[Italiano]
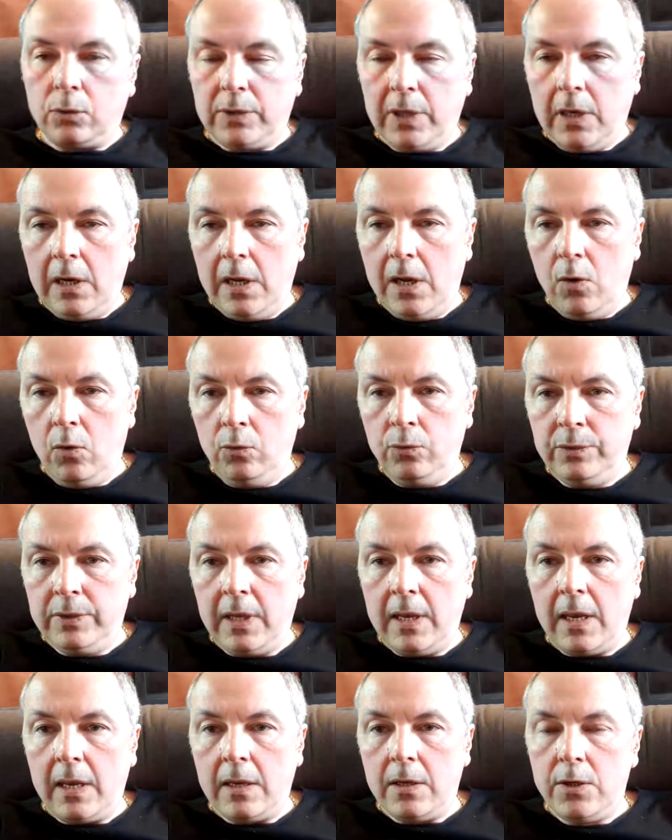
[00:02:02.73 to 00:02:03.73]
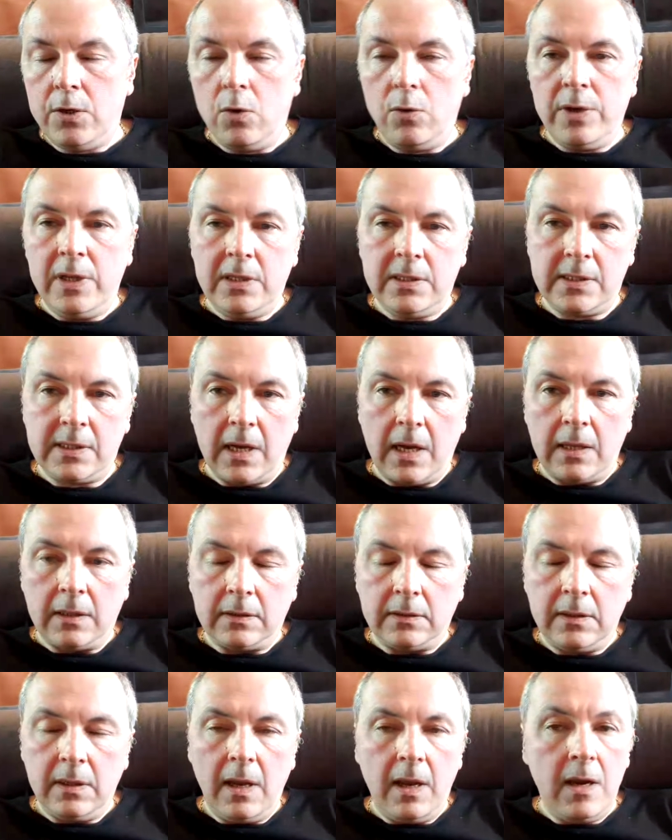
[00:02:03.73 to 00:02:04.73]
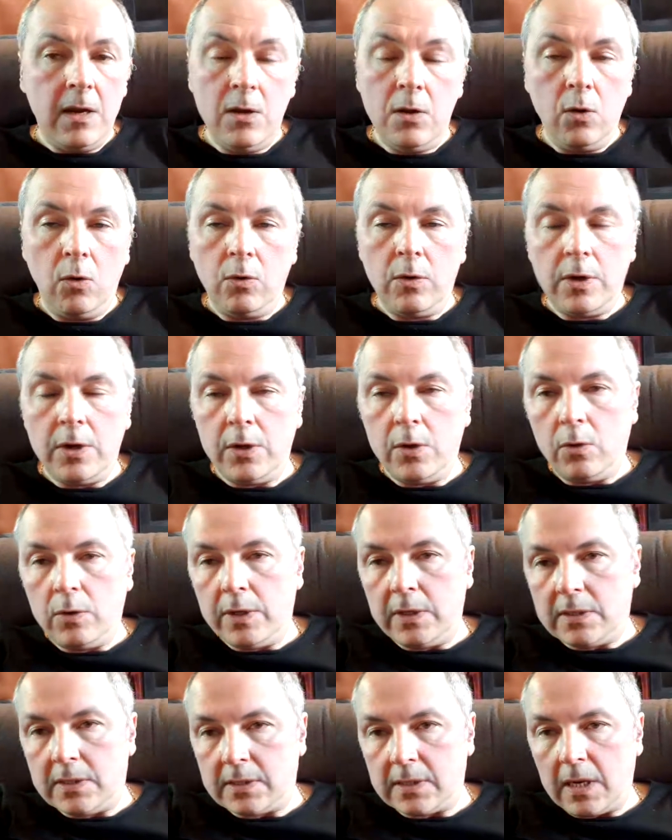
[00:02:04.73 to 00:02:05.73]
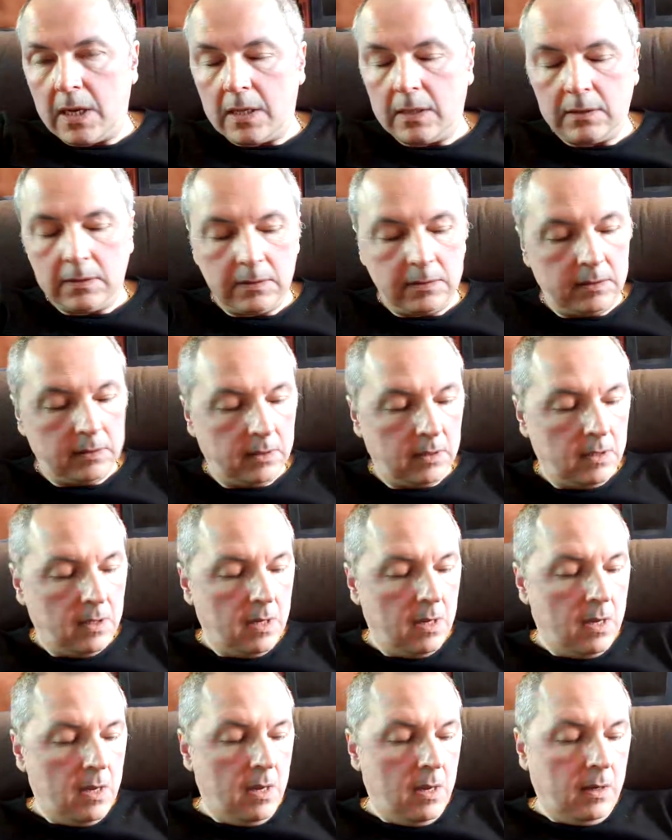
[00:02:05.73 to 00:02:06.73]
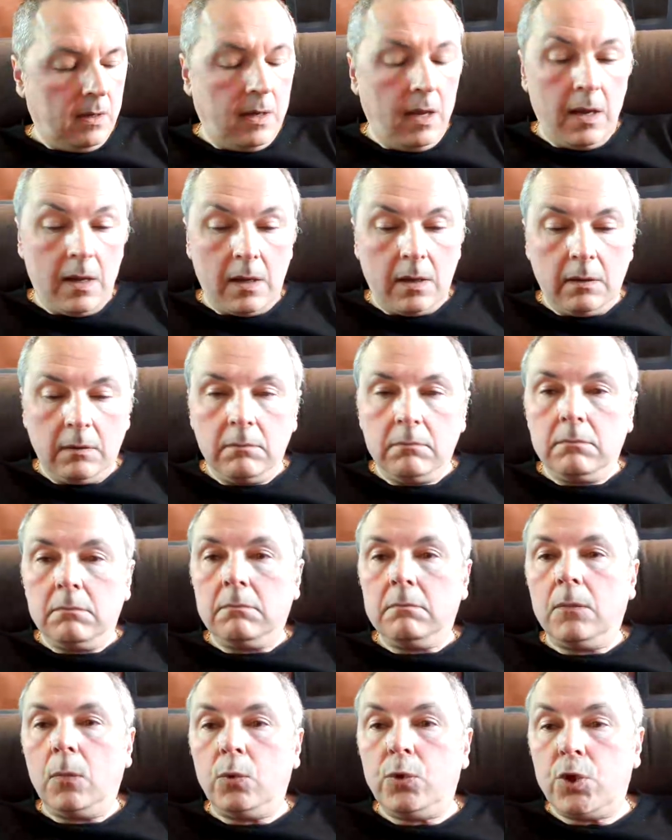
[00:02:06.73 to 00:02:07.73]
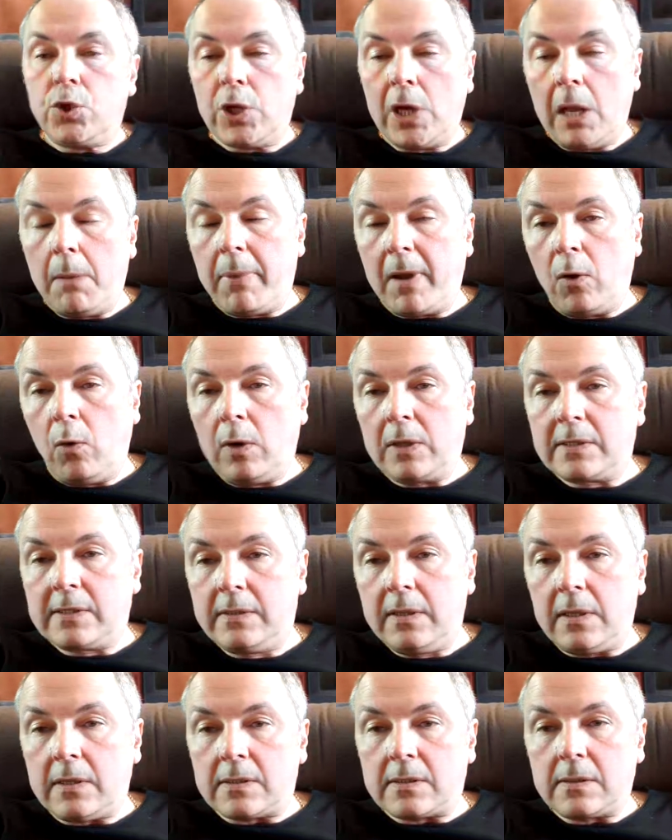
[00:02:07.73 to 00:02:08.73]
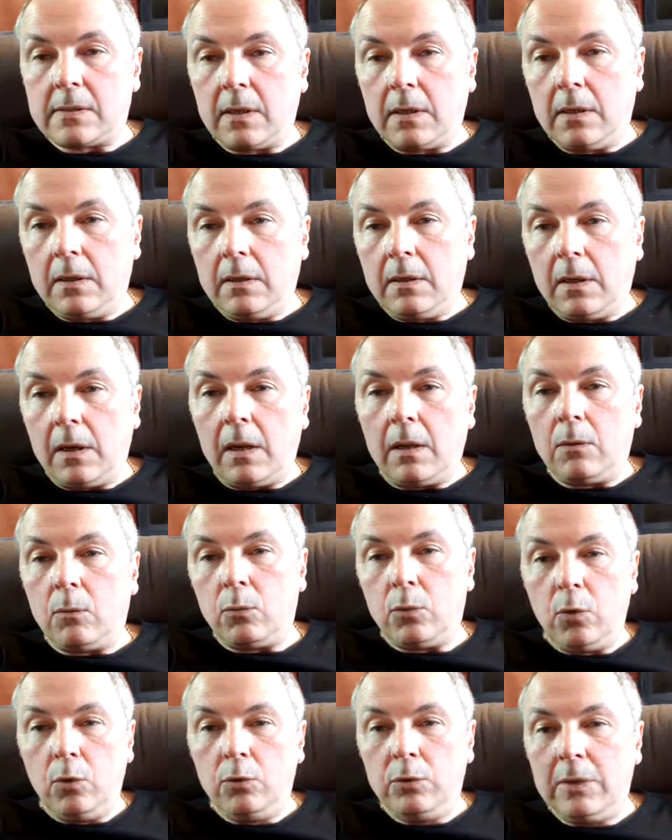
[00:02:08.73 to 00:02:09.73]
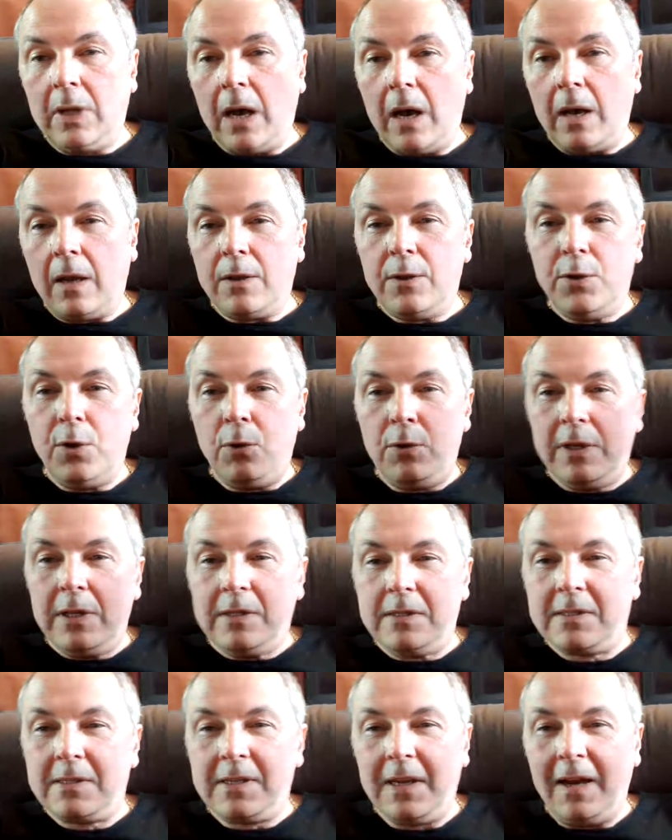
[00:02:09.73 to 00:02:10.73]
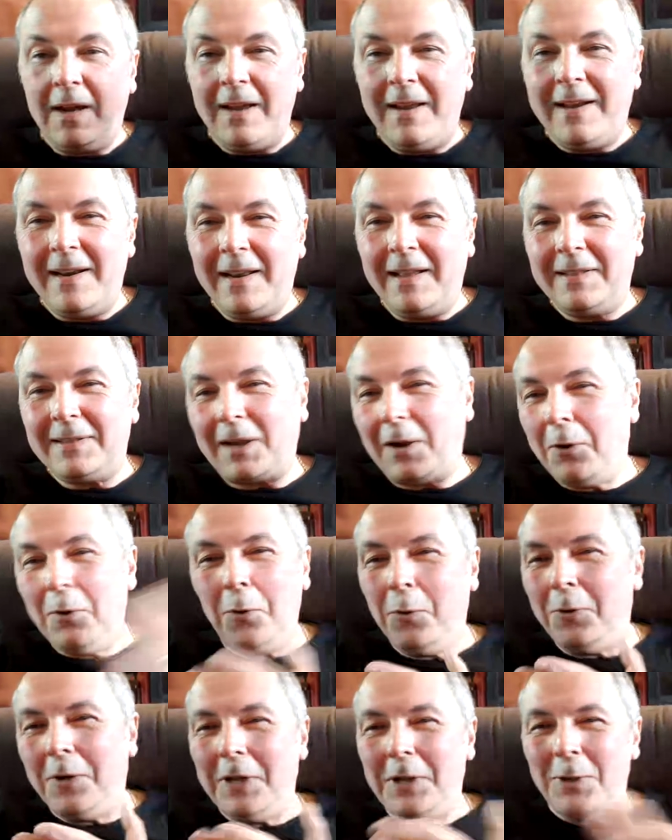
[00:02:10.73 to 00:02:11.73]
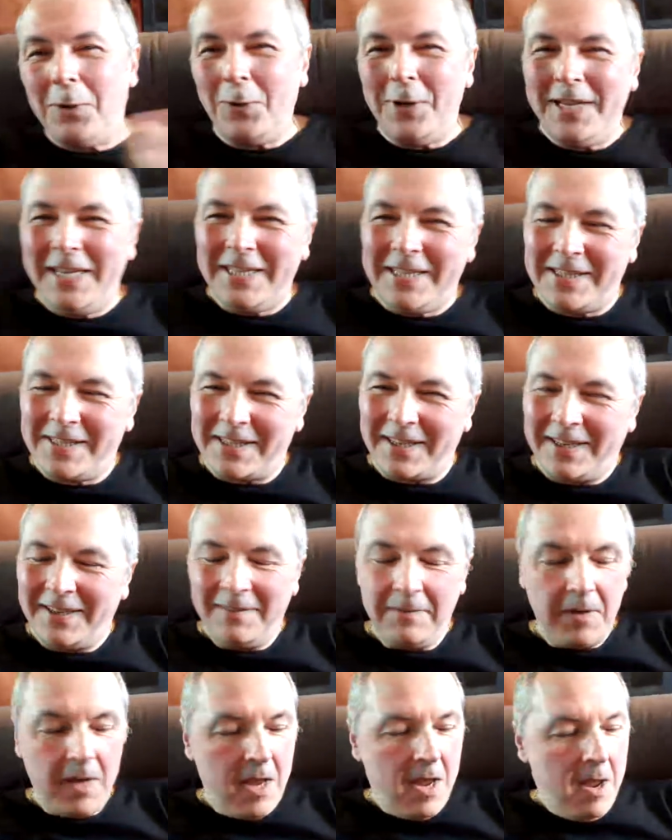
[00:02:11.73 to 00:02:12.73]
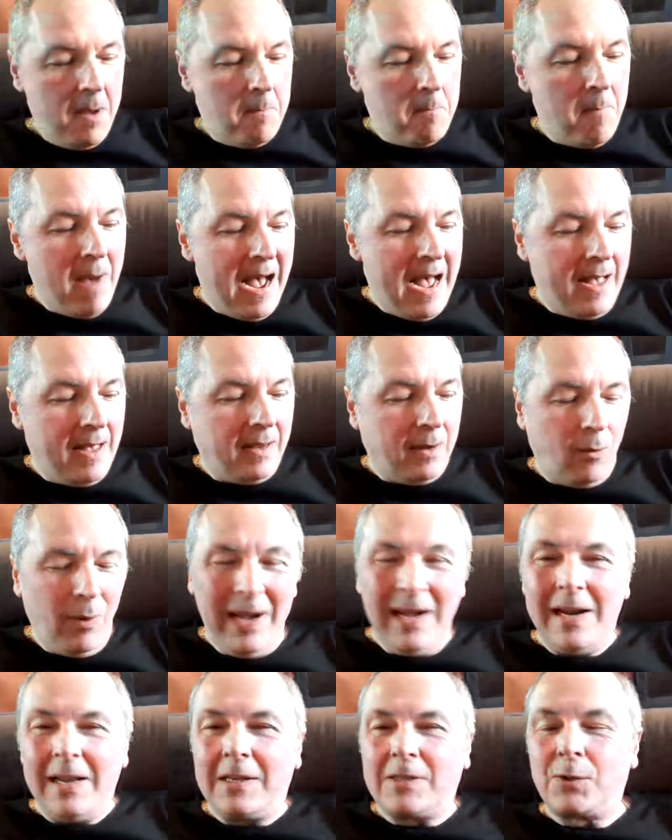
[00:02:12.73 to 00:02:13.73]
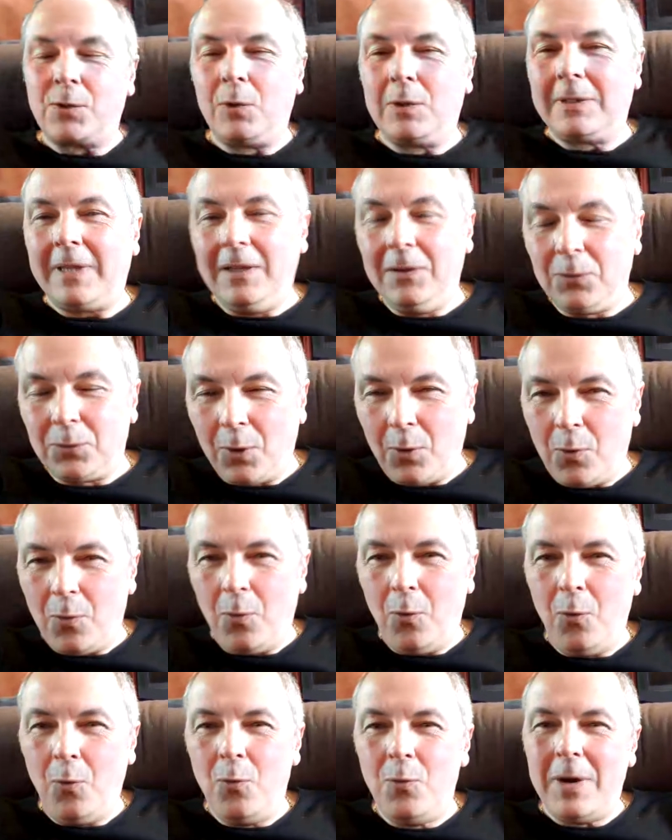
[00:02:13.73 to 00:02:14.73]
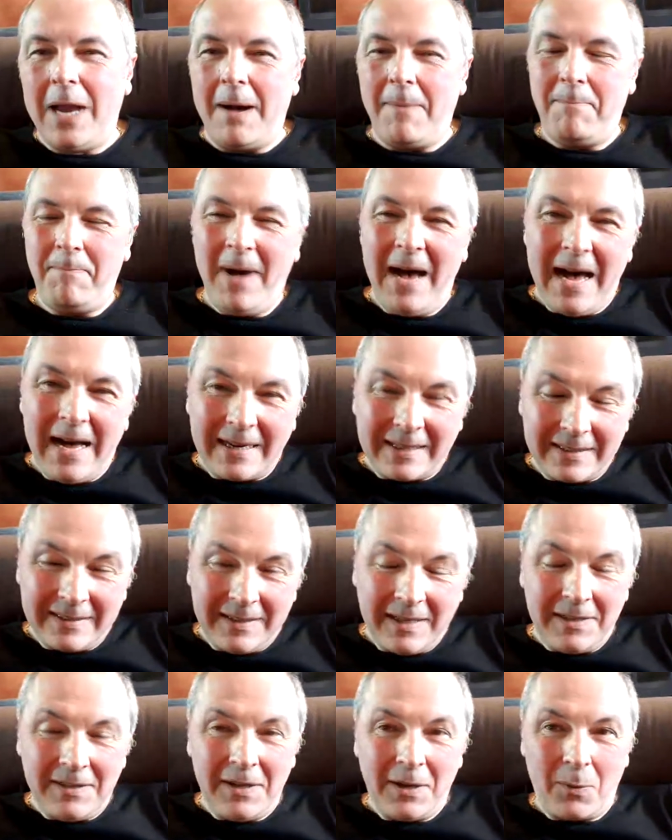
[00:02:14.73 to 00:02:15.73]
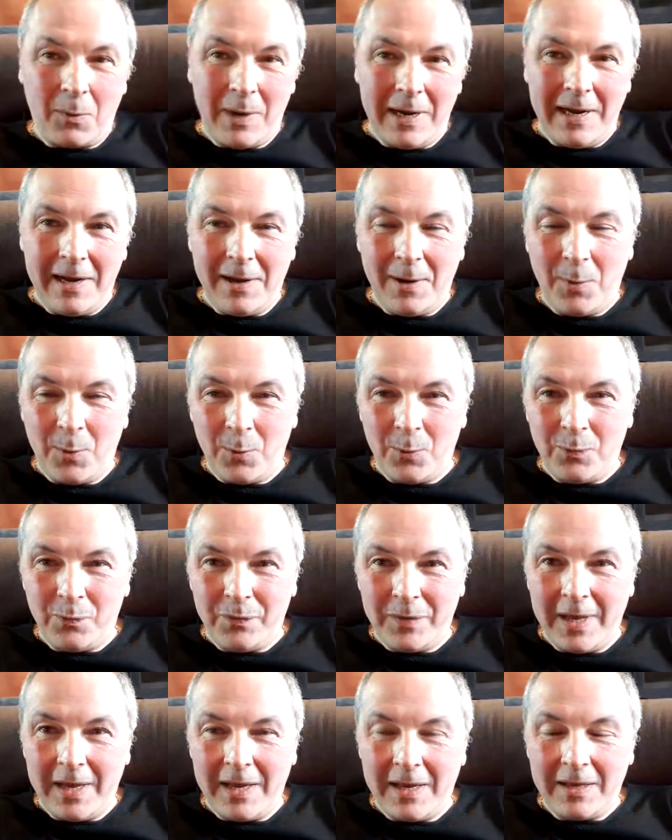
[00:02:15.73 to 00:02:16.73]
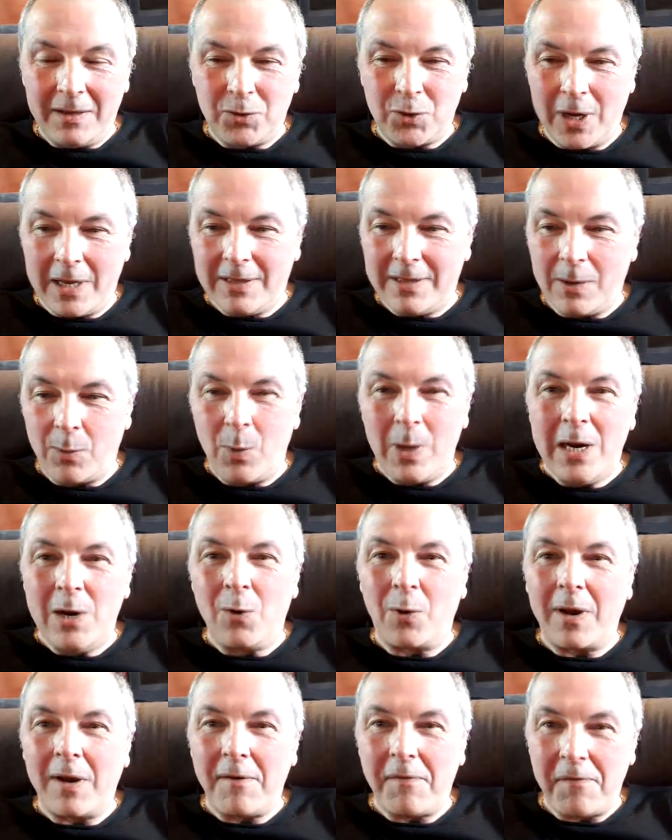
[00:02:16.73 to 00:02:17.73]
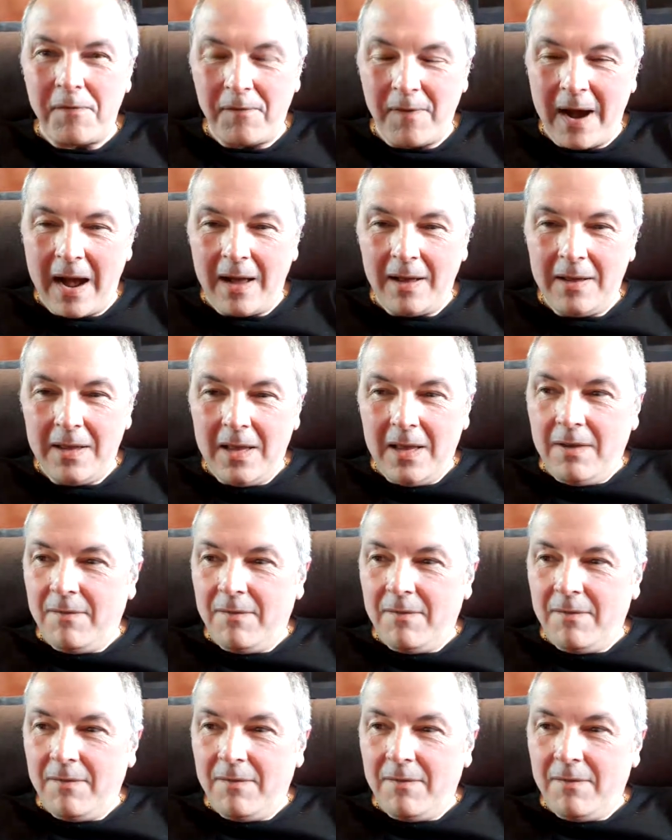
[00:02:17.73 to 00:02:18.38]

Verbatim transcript: delle onde ionizzanti e non ionizzanti, che lo dice la parola stessa, eh, un'onda ionizza e l'altra non ionizza, ma quella è soltanto una parte di quelle onde, cioè di quello che fa.